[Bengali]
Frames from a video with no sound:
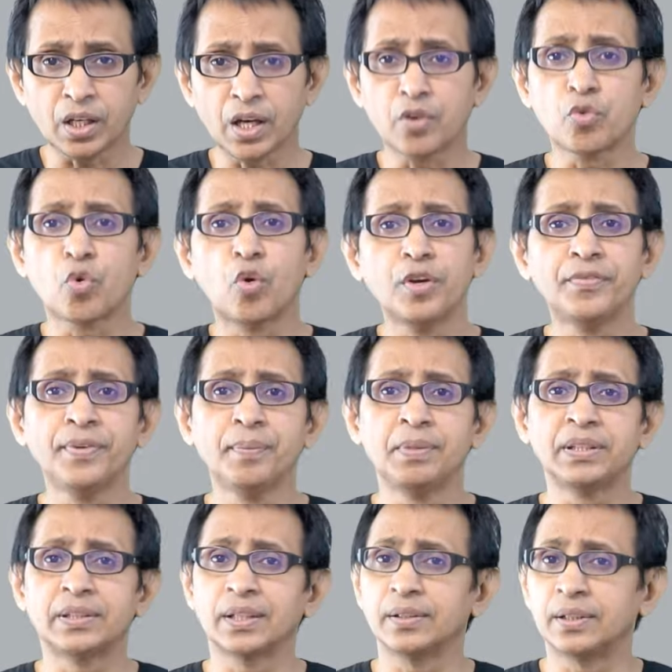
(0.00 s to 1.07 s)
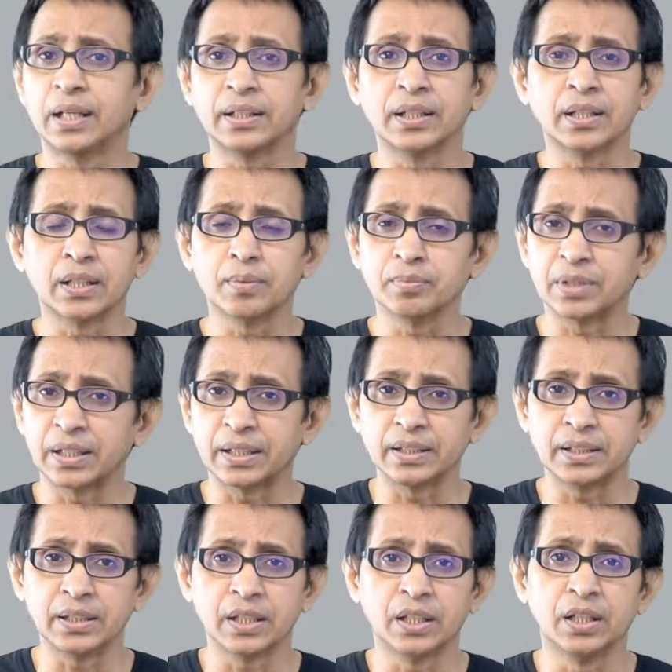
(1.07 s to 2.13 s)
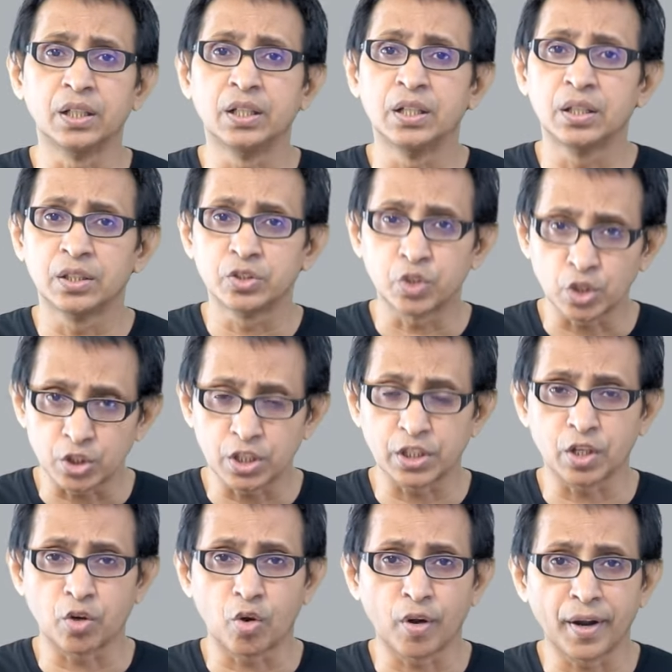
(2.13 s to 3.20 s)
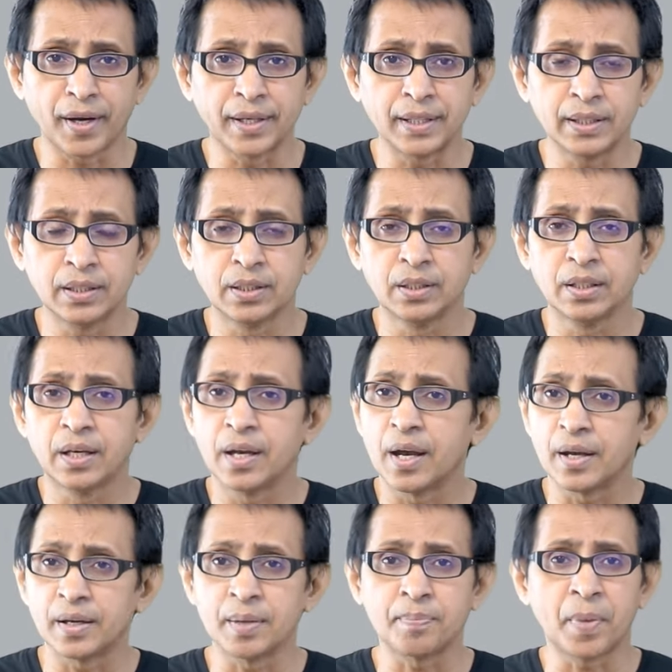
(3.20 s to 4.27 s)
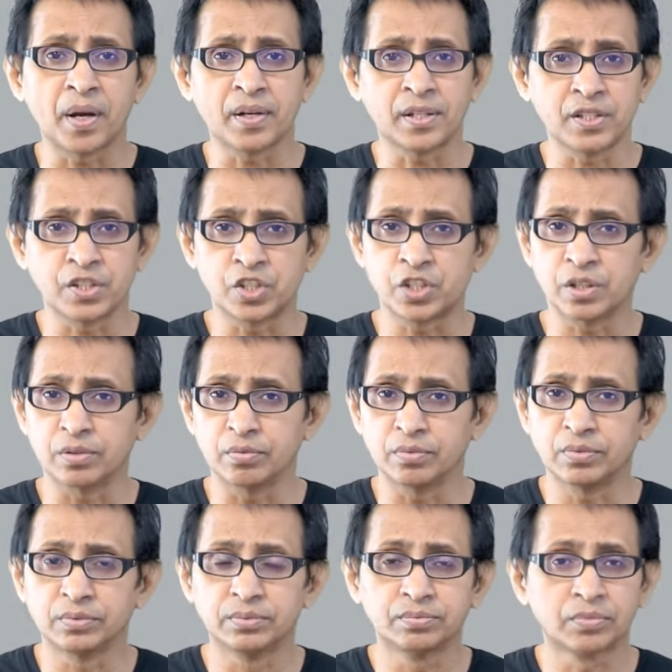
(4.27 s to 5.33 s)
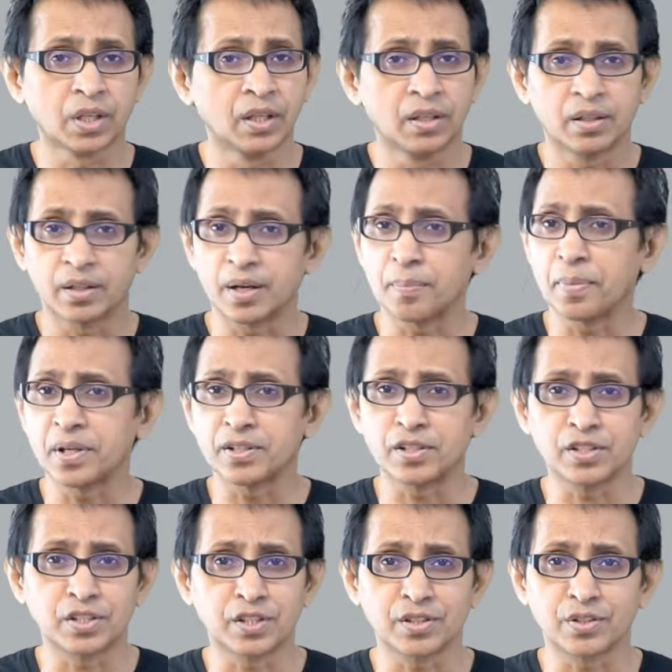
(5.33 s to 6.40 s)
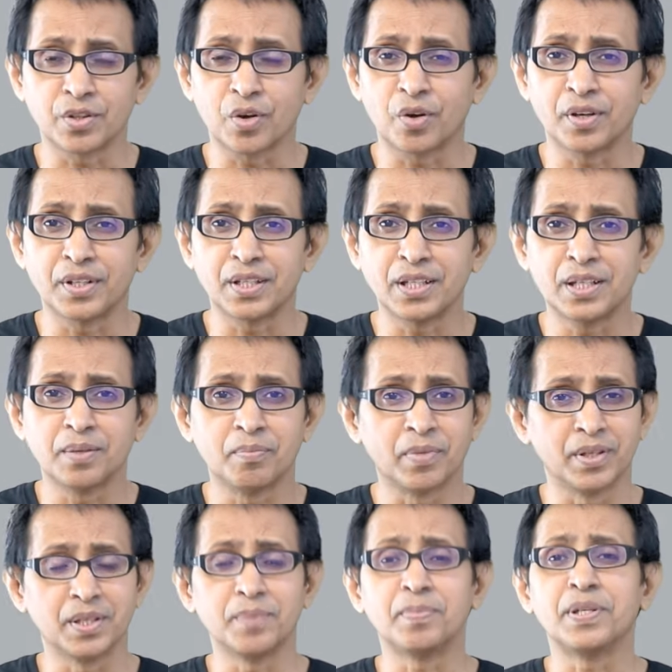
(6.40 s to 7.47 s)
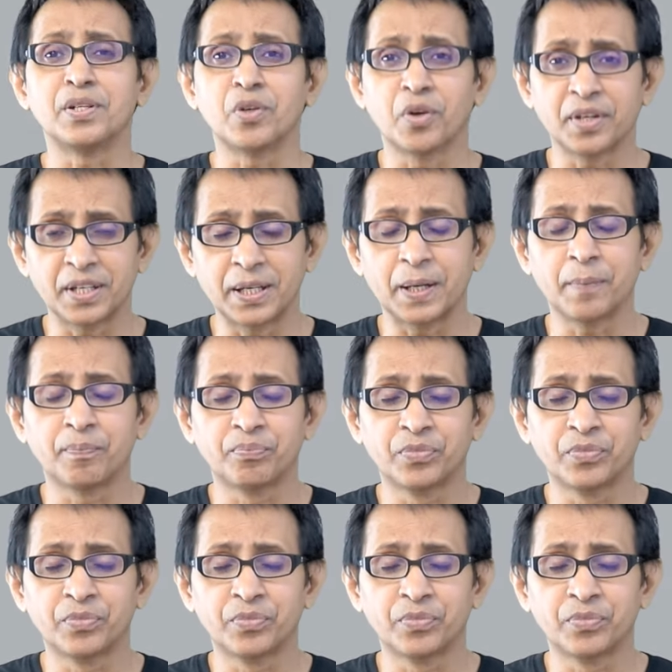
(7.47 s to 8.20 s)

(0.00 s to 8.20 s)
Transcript: কারণ ওই ফ্যামিলি তার দাদার নাম তাকে দিয়ে চর্চাটা করায়নি রেপার্টিশন রেপার্টিশনটা হয়নি বা রিপিট হয়নি